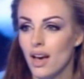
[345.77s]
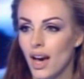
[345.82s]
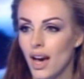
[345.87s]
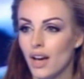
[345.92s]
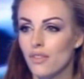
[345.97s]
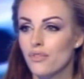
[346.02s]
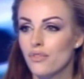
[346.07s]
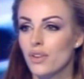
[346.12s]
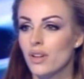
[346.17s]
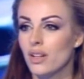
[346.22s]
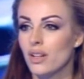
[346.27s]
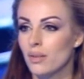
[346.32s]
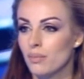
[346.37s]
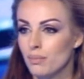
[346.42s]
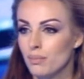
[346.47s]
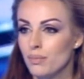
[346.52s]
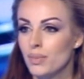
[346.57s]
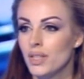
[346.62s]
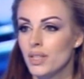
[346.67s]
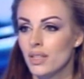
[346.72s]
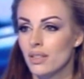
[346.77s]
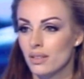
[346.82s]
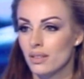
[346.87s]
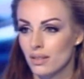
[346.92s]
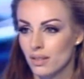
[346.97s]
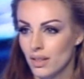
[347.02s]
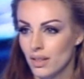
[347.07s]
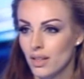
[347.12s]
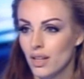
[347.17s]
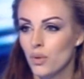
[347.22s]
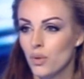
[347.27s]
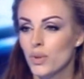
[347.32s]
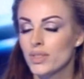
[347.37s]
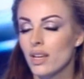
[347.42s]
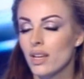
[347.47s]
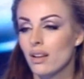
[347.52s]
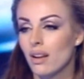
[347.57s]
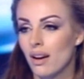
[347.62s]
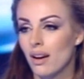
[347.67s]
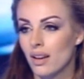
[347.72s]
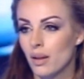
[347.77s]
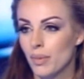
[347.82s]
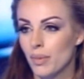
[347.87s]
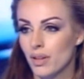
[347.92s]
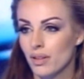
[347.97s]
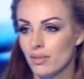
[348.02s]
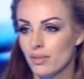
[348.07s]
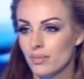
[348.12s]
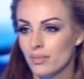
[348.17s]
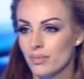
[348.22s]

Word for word: حفل بالوطن العربي